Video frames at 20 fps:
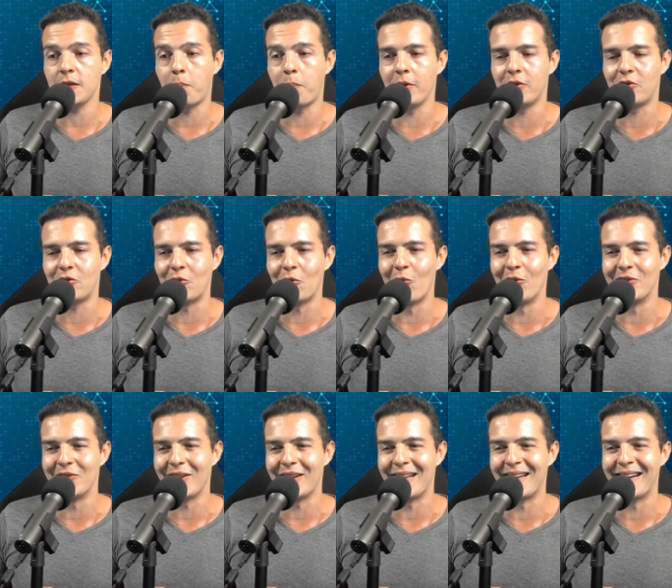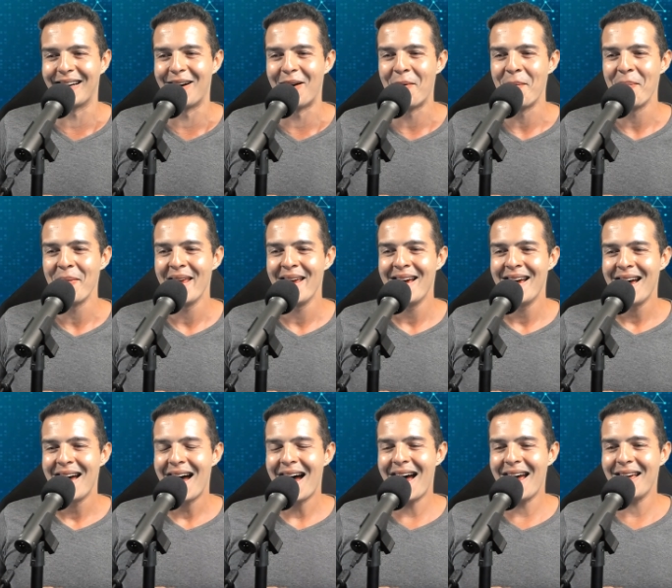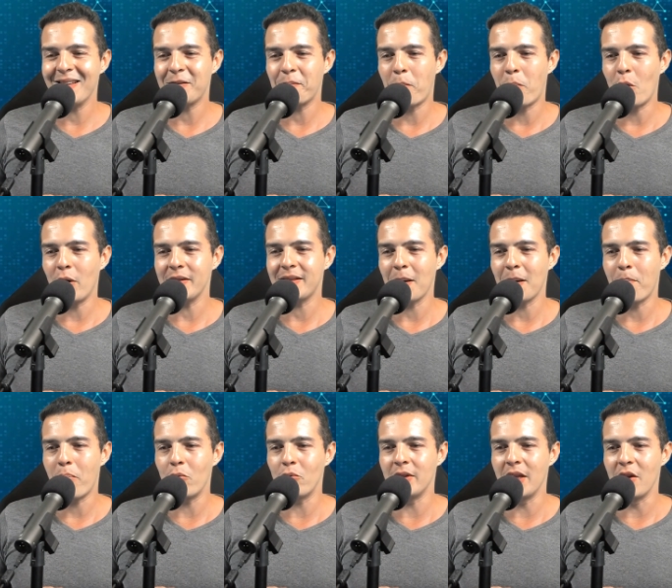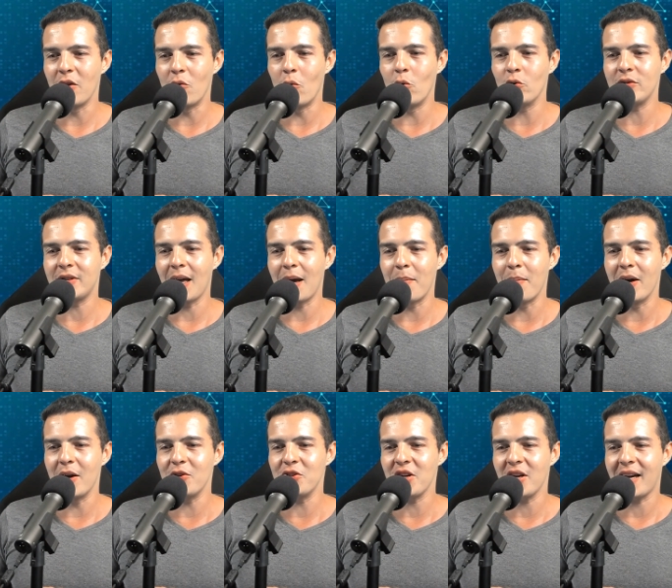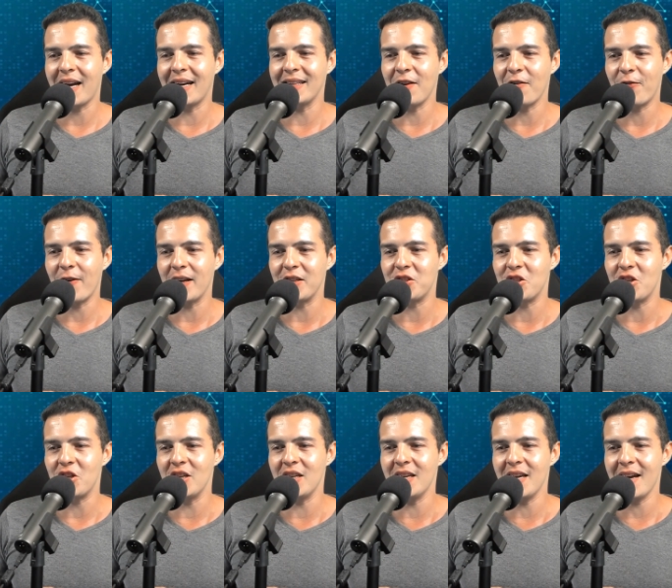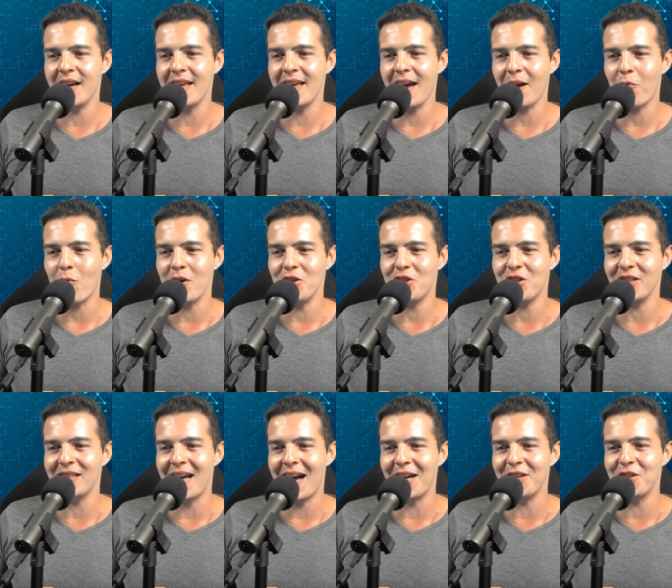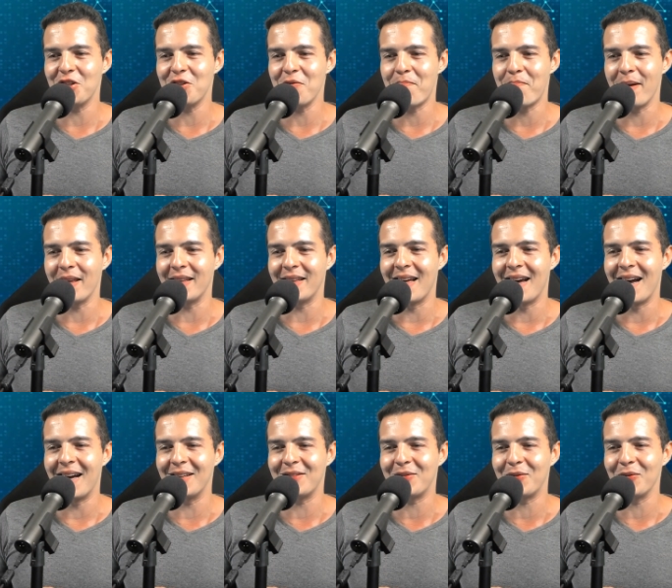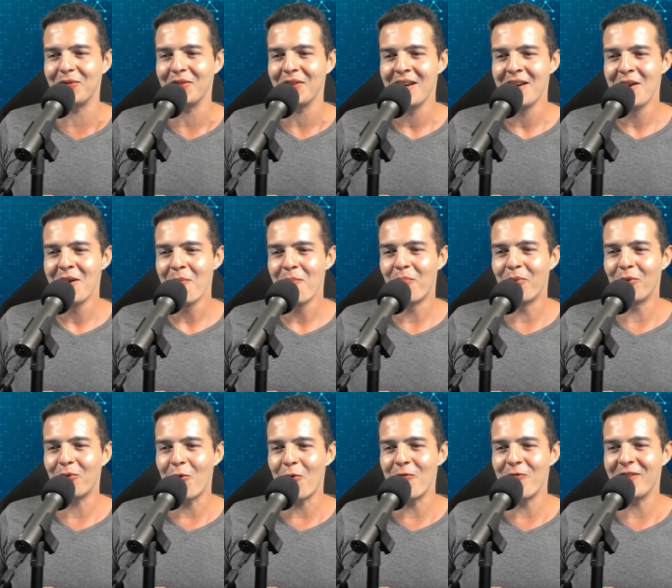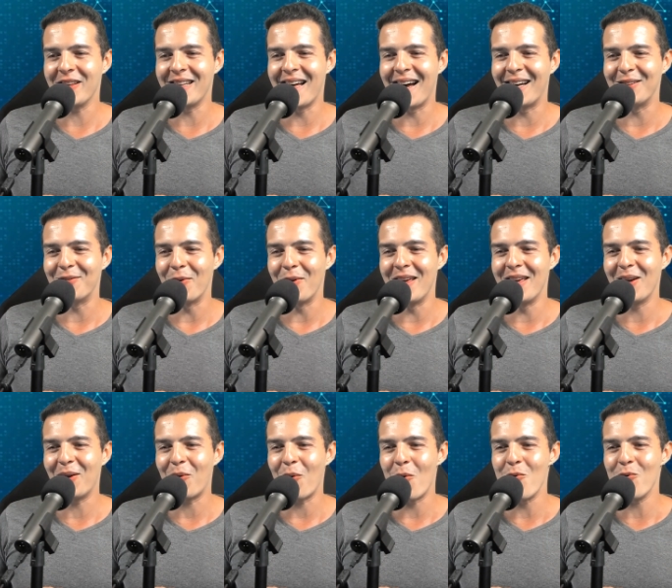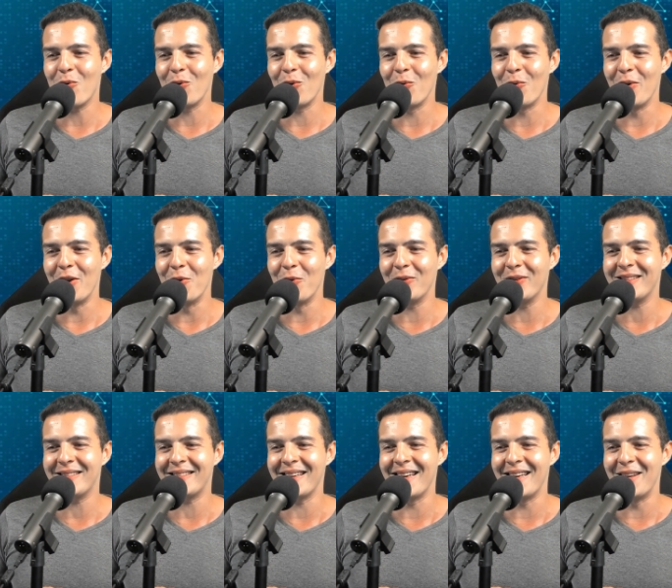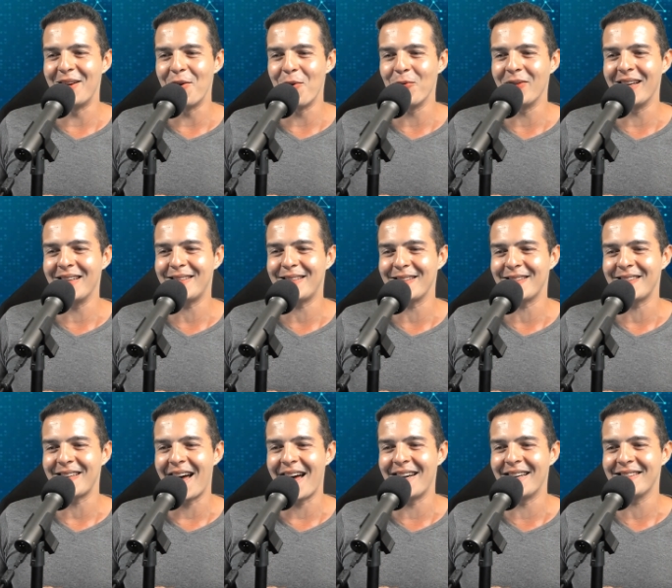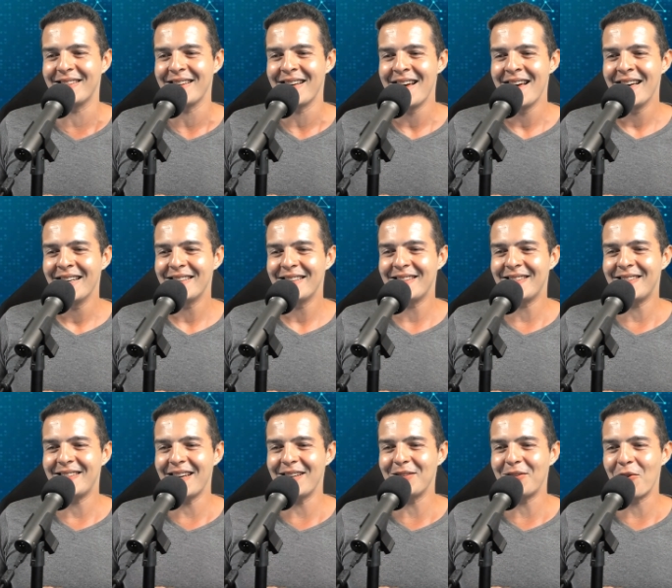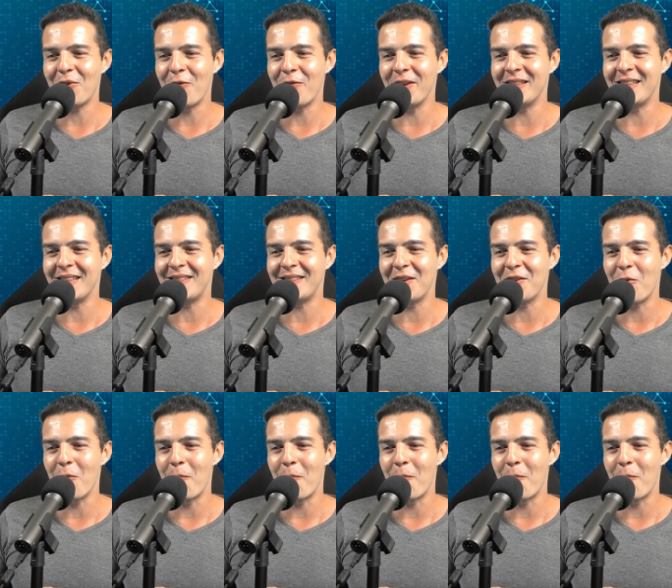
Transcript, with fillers: pessoas. Olha que legal. A resposta ponderou o tamanho de cada fatia e a quantidade de pedaços por convidado e concluiu que seriam necessárias 195